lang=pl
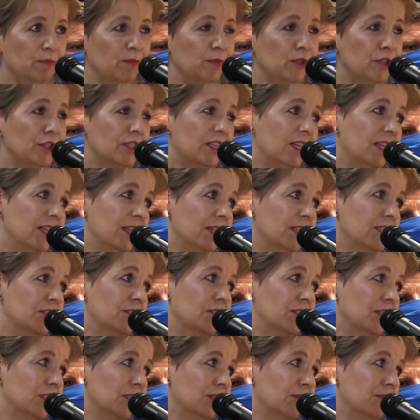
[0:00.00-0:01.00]
Myślę,
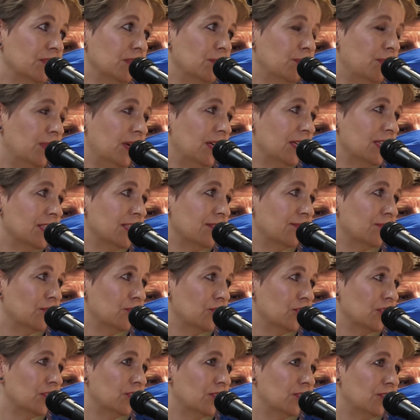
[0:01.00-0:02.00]
Szanowni Państwo,
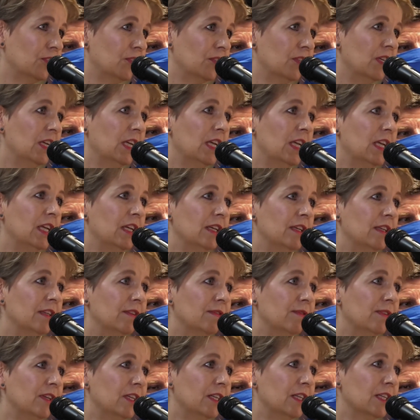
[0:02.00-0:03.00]
że to
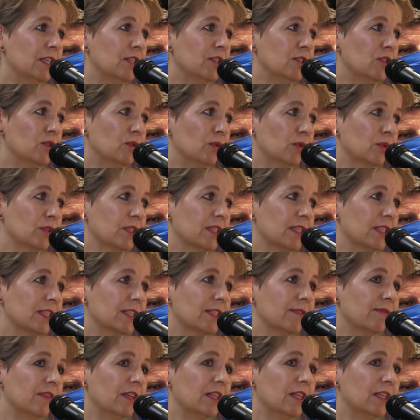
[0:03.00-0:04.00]
wielki
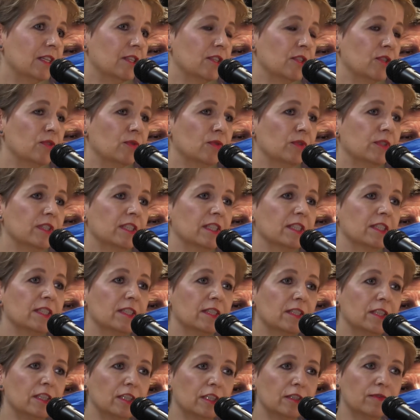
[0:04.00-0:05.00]
sukces, wielki
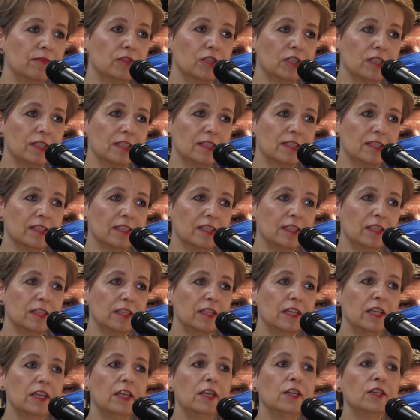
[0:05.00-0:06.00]
sukces tych
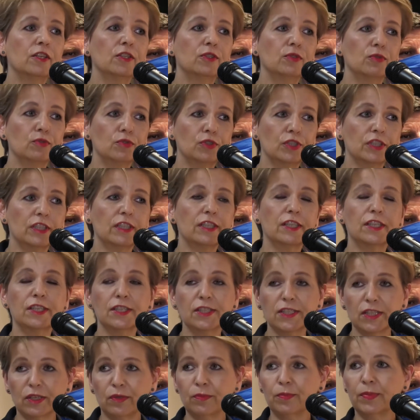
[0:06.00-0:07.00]
wszystkich, którzy
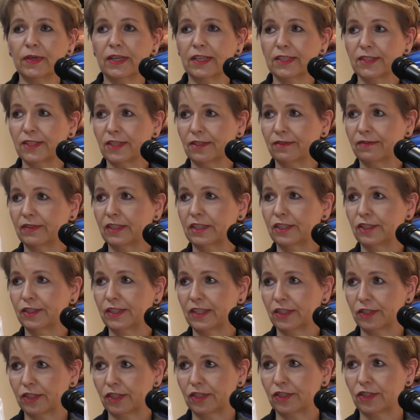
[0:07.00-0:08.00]
chcą pracować
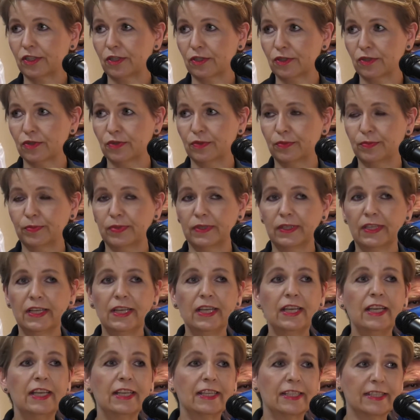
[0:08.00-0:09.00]
na rzecz osób
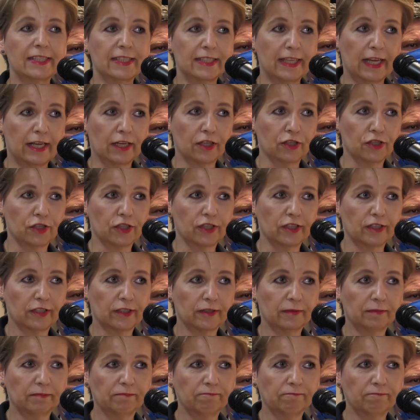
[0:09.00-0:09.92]
starszych.